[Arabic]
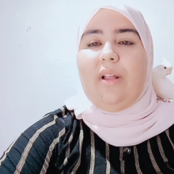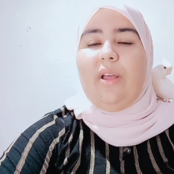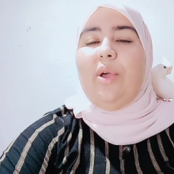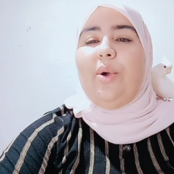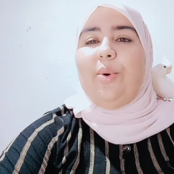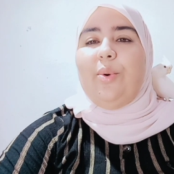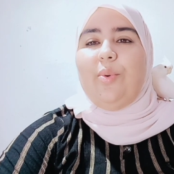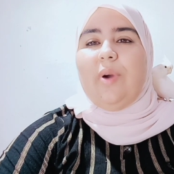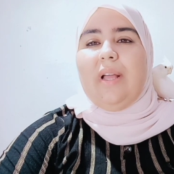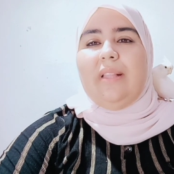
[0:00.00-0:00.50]

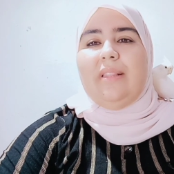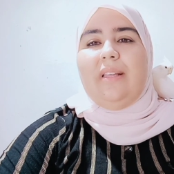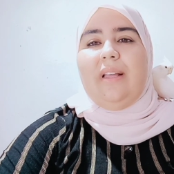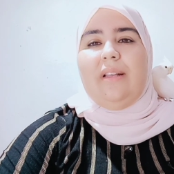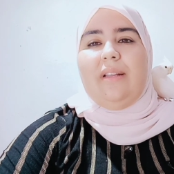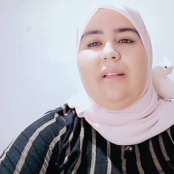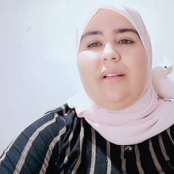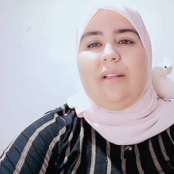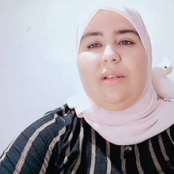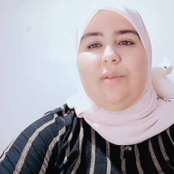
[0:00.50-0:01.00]

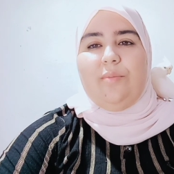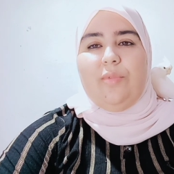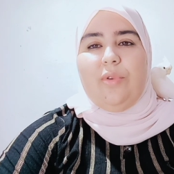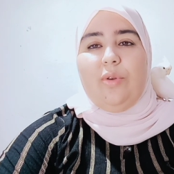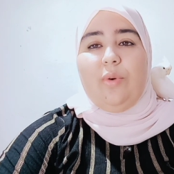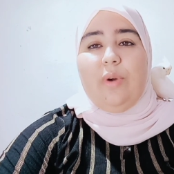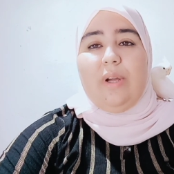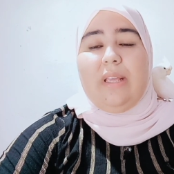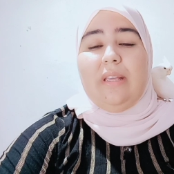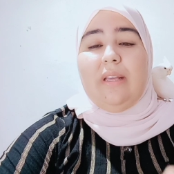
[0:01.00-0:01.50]
وكذلك
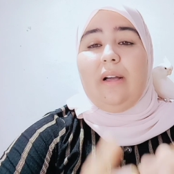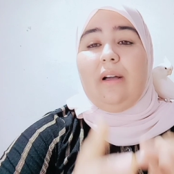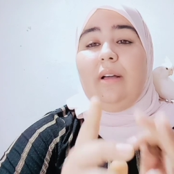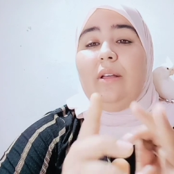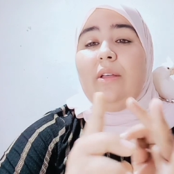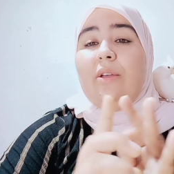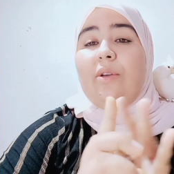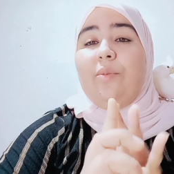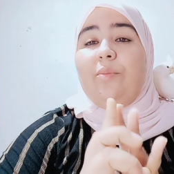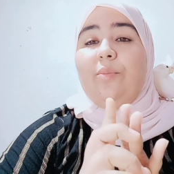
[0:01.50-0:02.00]
الملوخية
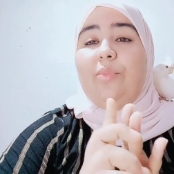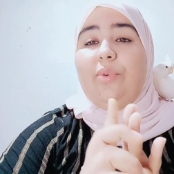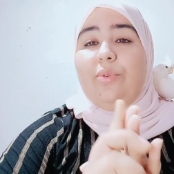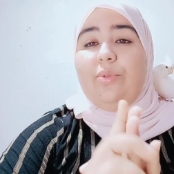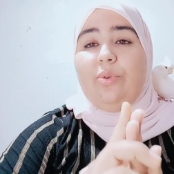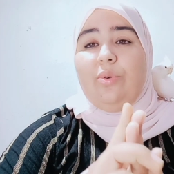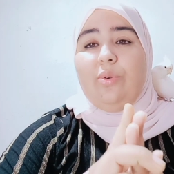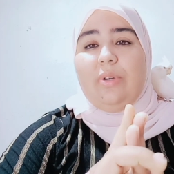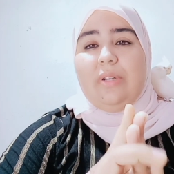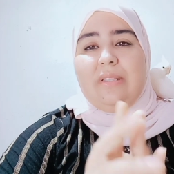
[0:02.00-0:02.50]

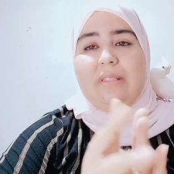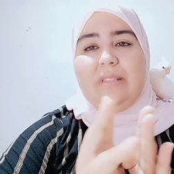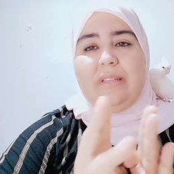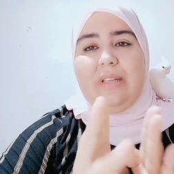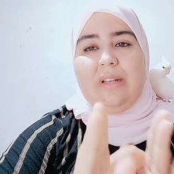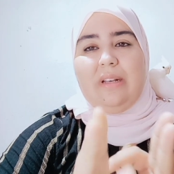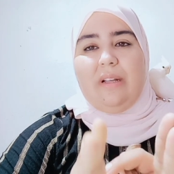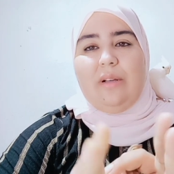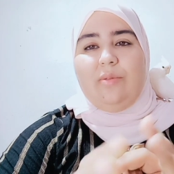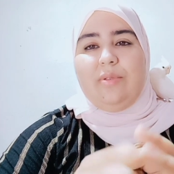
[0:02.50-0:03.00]
بذور
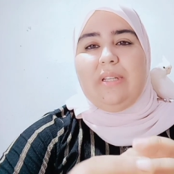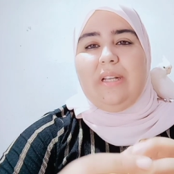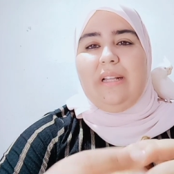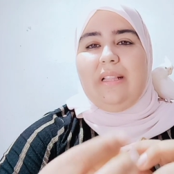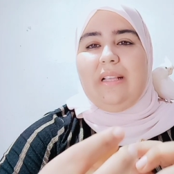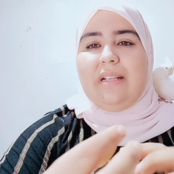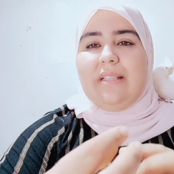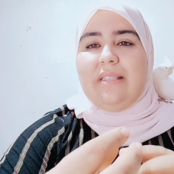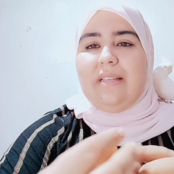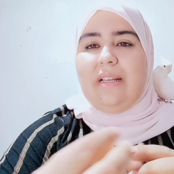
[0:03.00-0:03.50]
كتان أو زرعة
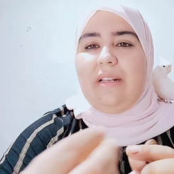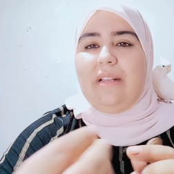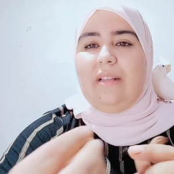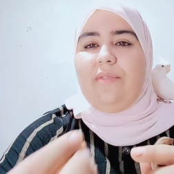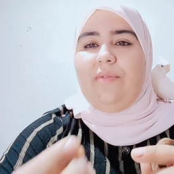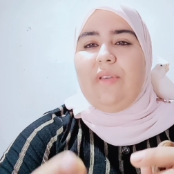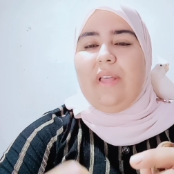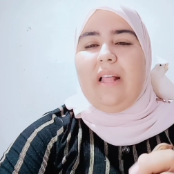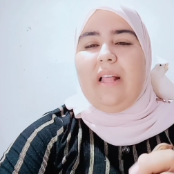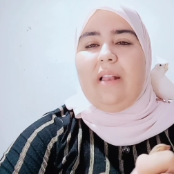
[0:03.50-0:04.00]
الكتان اللي
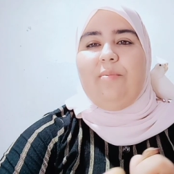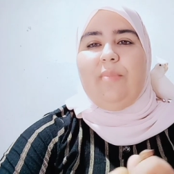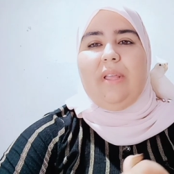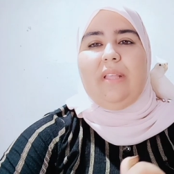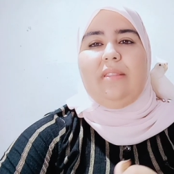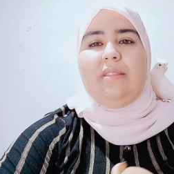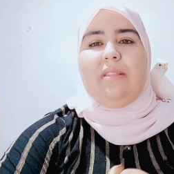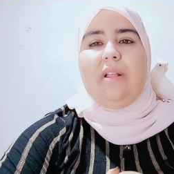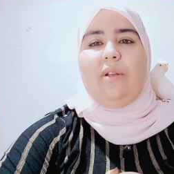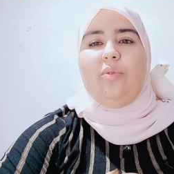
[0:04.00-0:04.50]
فيها
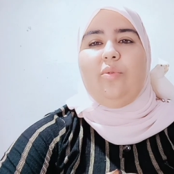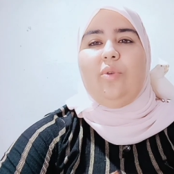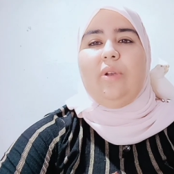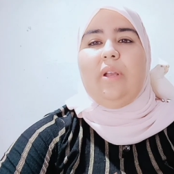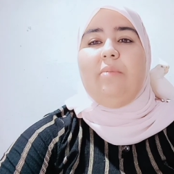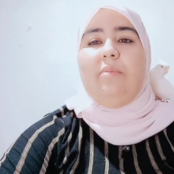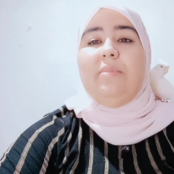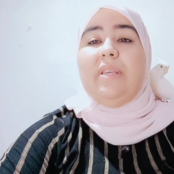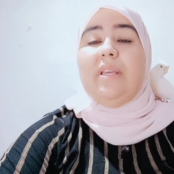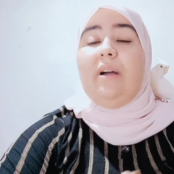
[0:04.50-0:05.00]
المادة
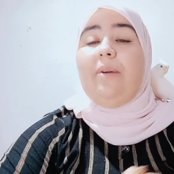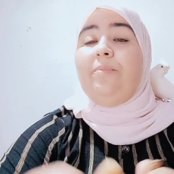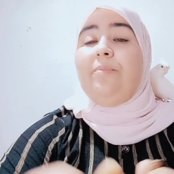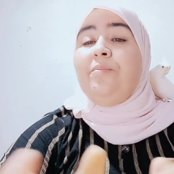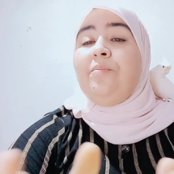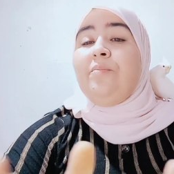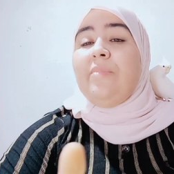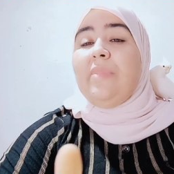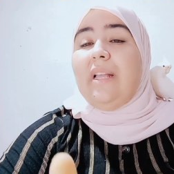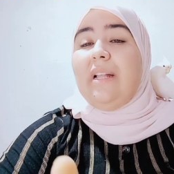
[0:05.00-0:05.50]
الهلامية
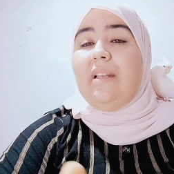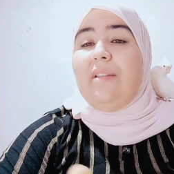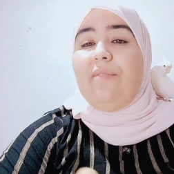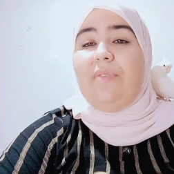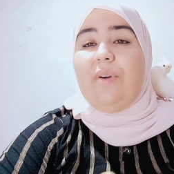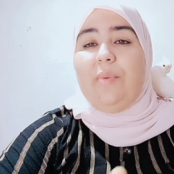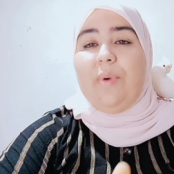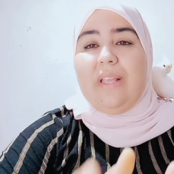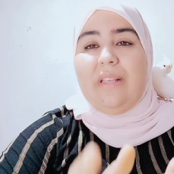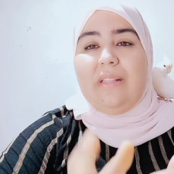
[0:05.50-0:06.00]
اللي
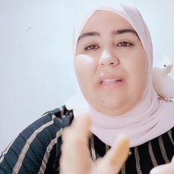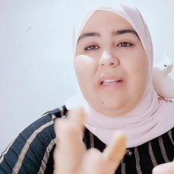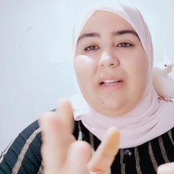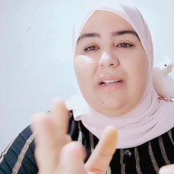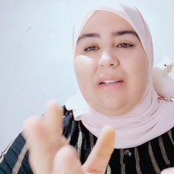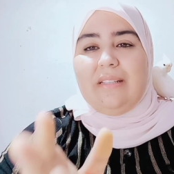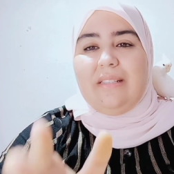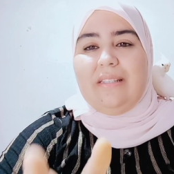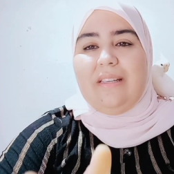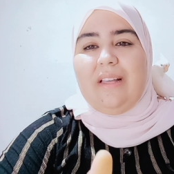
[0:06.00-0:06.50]
فوائدها
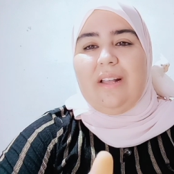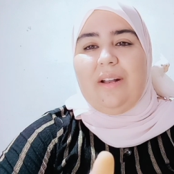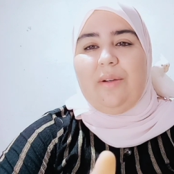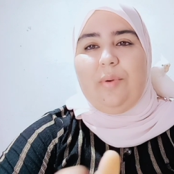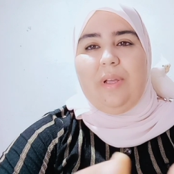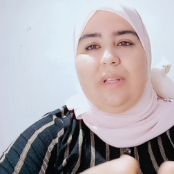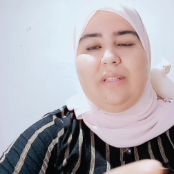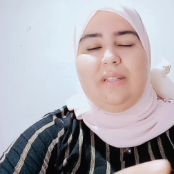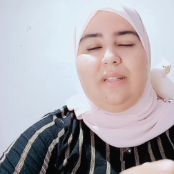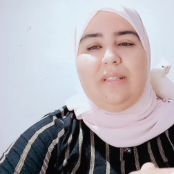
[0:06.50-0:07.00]
كثيرة
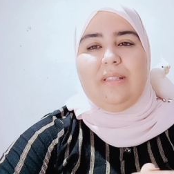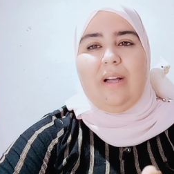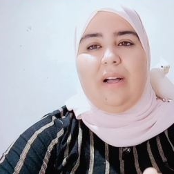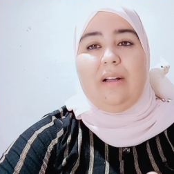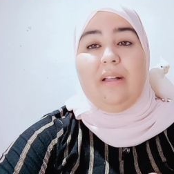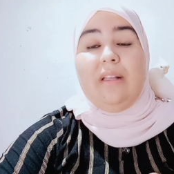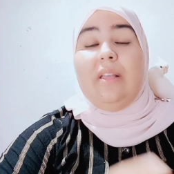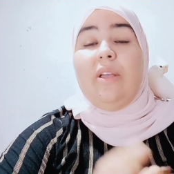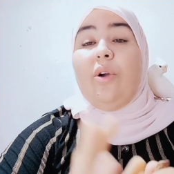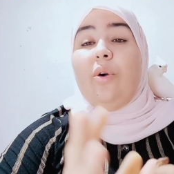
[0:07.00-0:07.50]
وعديدة
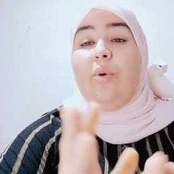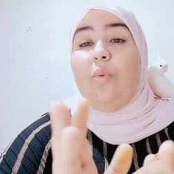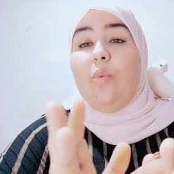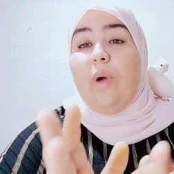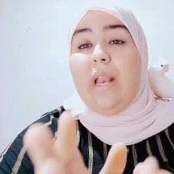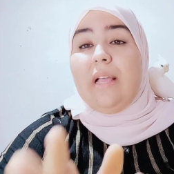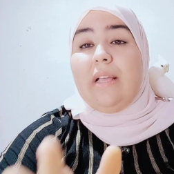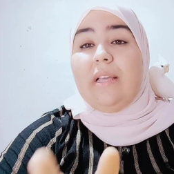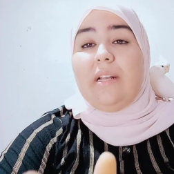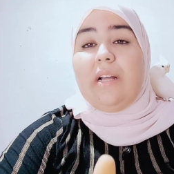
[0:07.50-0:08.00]

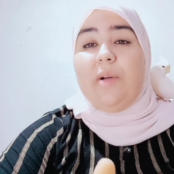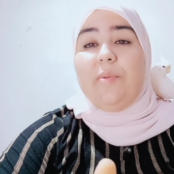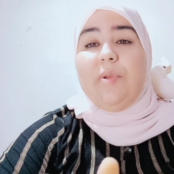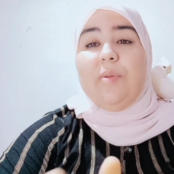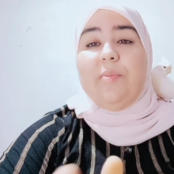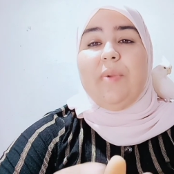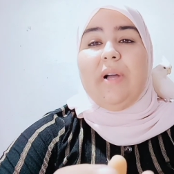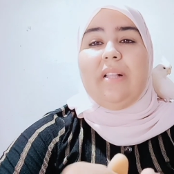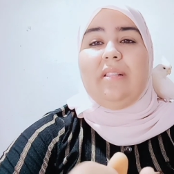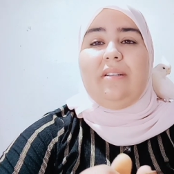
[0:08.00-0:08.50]
ولكن قبل
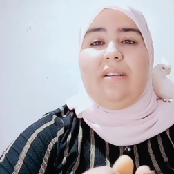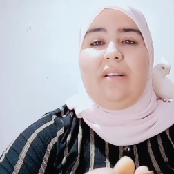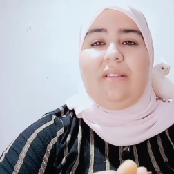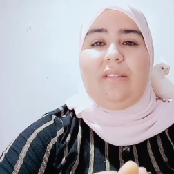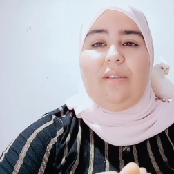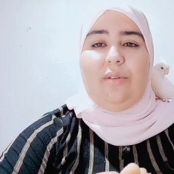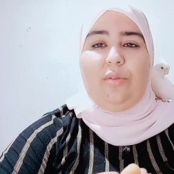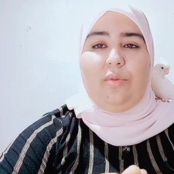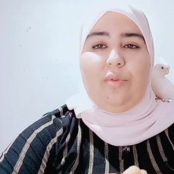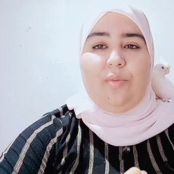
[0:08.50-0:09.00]
ما غادي
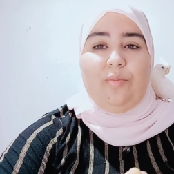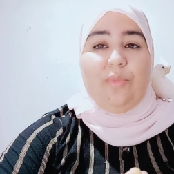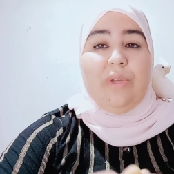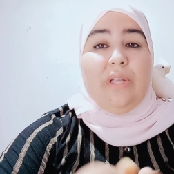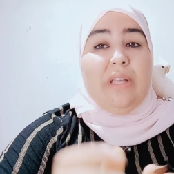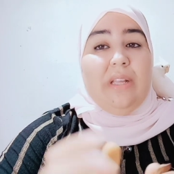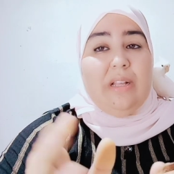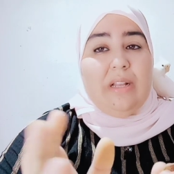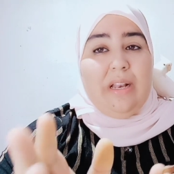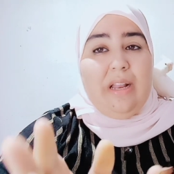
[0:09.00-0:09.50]
نعطيكم
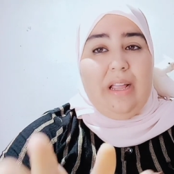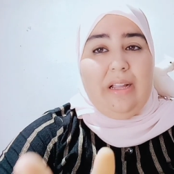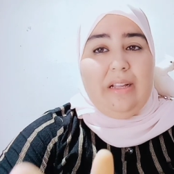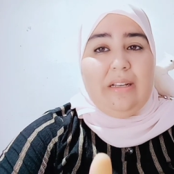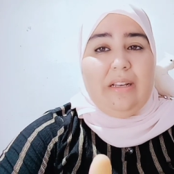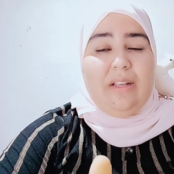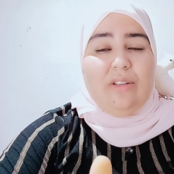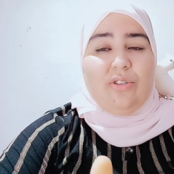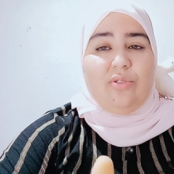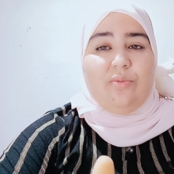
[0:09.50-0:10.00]

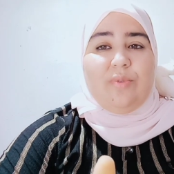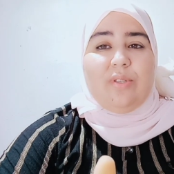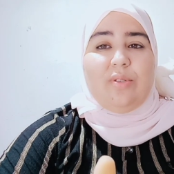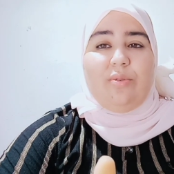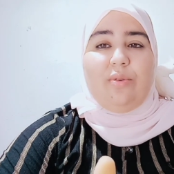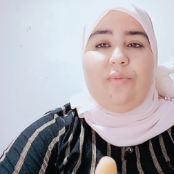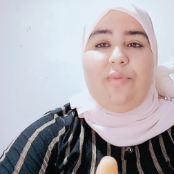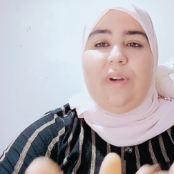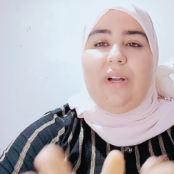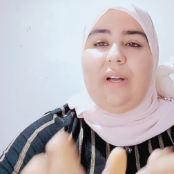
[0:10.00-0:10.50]
العلاج
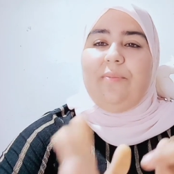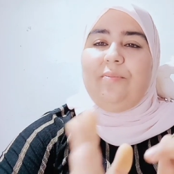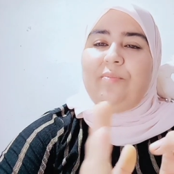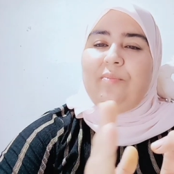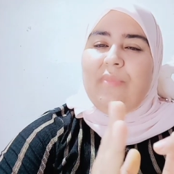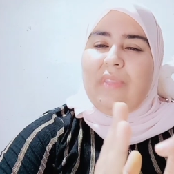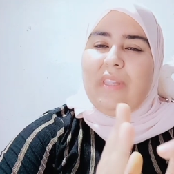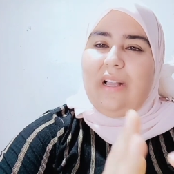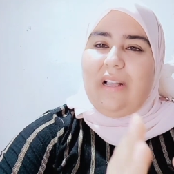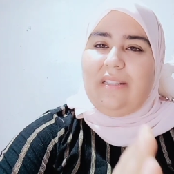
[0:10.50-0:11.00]
بالصوفة
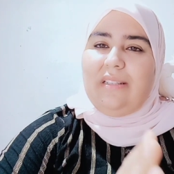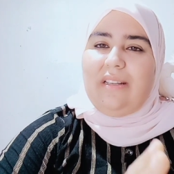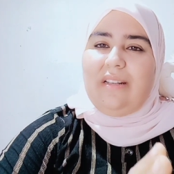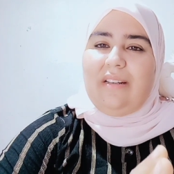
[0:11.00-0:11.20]
غادي